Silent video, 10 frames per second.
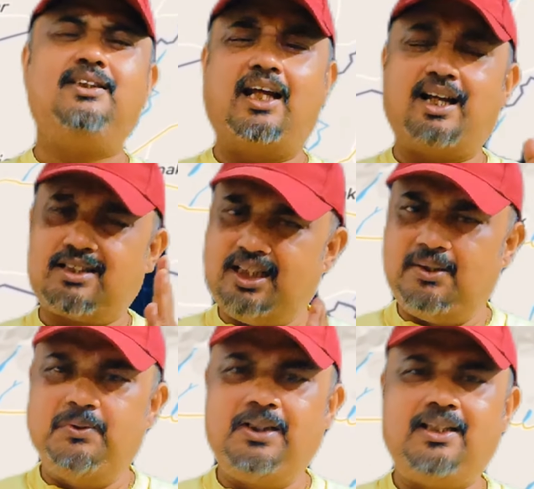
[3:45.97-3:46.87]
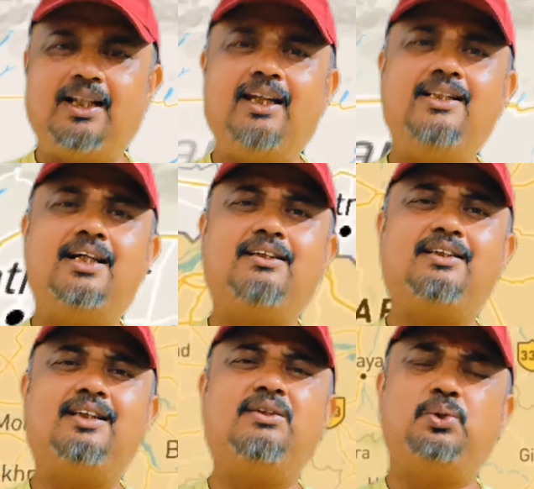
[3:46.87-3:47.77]
যারা শিলিগুড়ি থেকেই
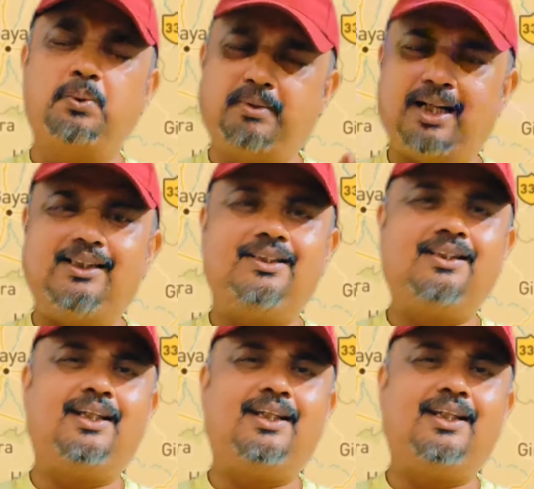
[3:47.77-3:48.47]
যাচ্ছেন খুব কাছের